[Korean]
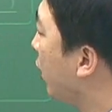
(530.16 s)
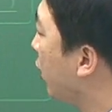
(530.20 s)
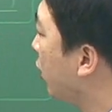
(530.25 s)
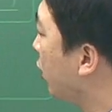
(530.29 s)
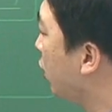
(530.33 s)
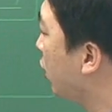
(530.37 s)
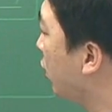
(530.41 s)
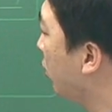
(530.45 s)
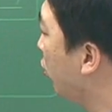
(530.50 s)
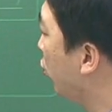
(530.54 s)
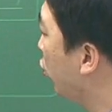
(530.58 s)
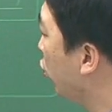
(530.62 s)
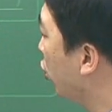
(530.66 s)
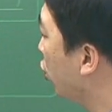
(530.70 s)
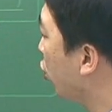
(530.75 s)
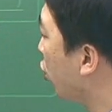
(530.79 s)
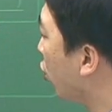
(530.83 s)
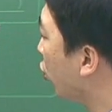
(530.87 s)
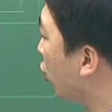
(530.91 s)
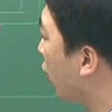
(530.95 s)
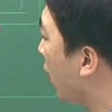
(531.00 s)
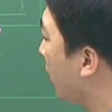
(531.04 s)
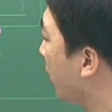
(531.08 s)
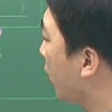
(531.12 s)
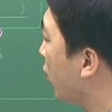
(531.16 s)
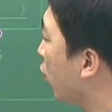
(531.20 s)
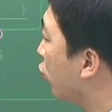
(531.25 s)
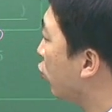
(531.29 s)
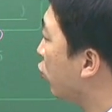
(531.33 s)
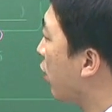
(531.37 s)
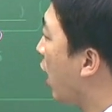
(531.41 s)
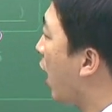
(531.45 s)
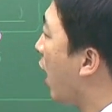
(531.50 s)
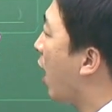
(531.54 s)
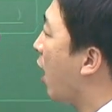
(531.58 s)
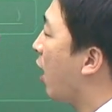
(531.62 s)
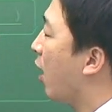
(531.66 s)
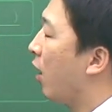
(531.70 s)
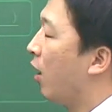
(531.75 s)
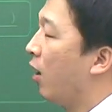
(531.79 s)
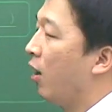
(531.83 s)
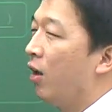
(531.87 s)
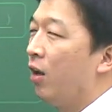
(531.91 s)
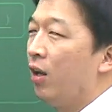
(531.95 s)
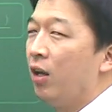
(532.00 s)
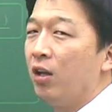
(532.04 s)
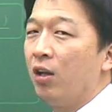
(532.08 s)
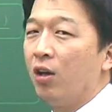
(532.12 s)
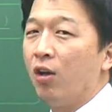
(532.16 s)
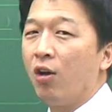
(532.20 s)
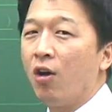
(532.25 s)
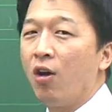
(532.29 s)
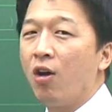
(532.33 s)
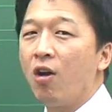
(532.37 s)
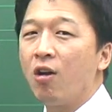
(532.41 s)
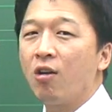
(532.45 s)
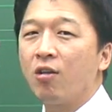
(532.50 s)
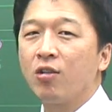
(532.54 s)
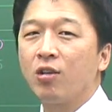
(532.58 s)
얘는 16이 정답인 거구나. 어,